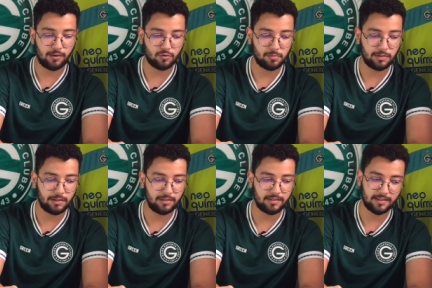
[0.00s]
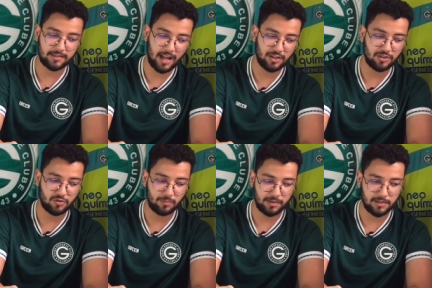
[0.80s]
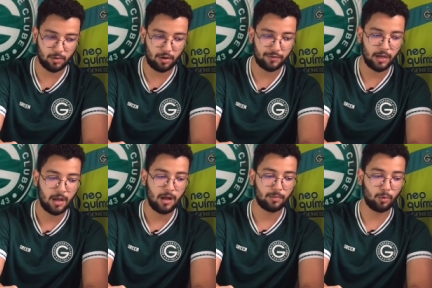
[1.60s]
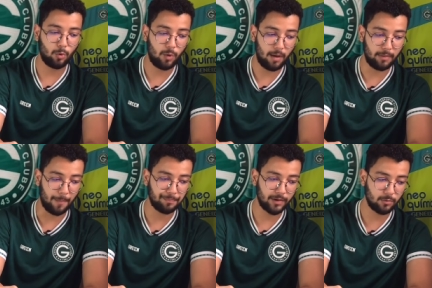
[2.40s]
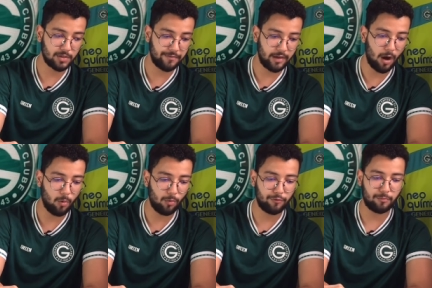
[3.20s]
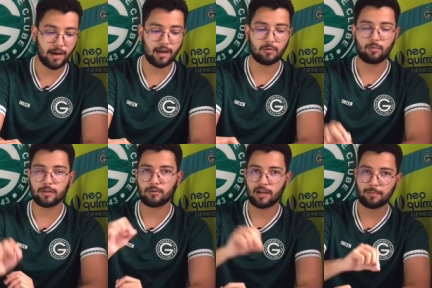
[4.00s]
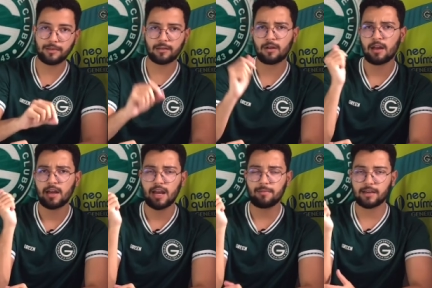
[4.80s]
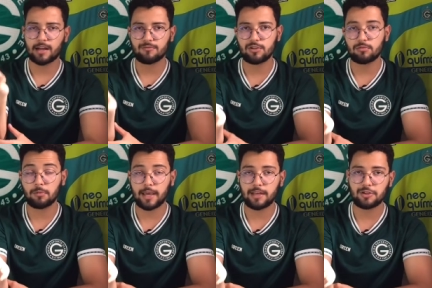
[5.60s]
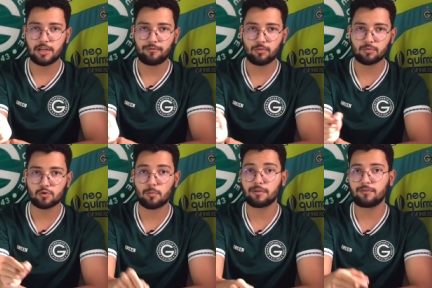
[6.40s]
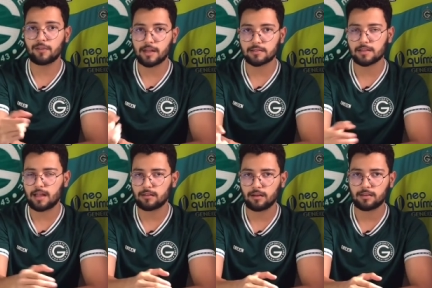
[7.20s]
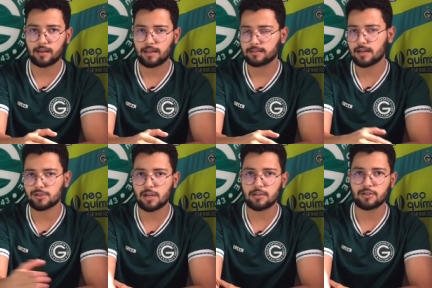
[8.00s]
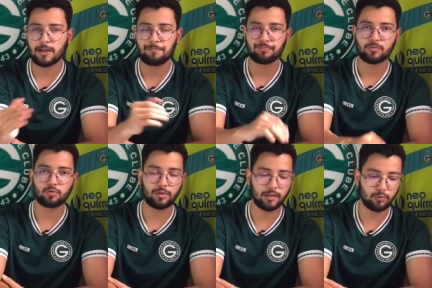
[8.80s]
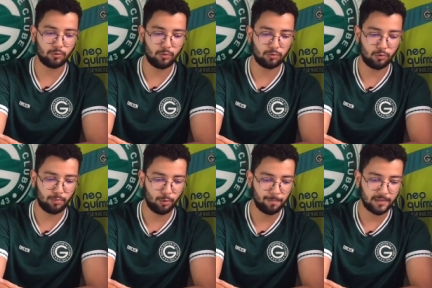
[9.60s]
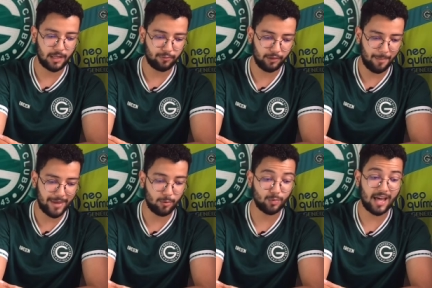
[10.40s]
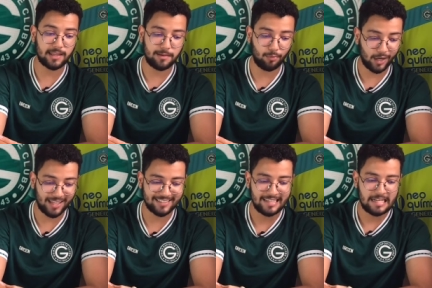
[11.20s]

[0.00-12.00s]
aí no sub-17 e sub-19 do Cuiabá. Inclusive, ao confirmar com o Eduardo Pinheiro, ele me garantiu que o Kennedy ele foi um dos sobreviventes lá da, daquela tragédia, né? Do ninho do, do Urubu, lá tá, do Flamengo, na temporada